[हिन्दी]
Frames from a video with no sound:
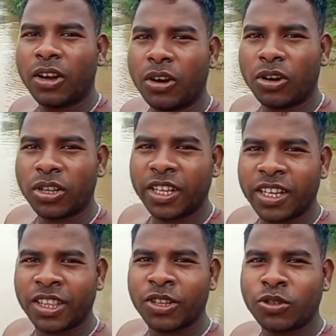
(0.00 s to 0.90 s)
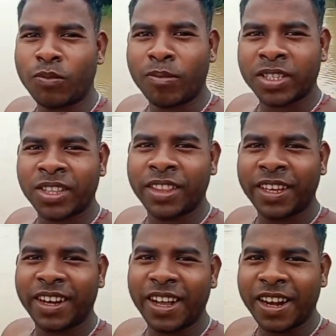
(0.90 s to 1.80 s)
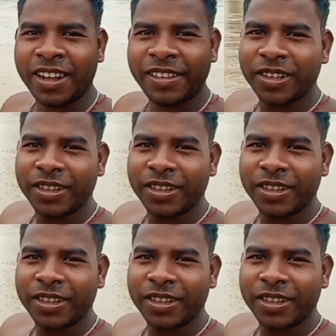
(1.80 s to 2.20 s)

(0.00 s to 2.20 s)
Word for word: और देखिए दोस्तों मस्त दिख रहा है ना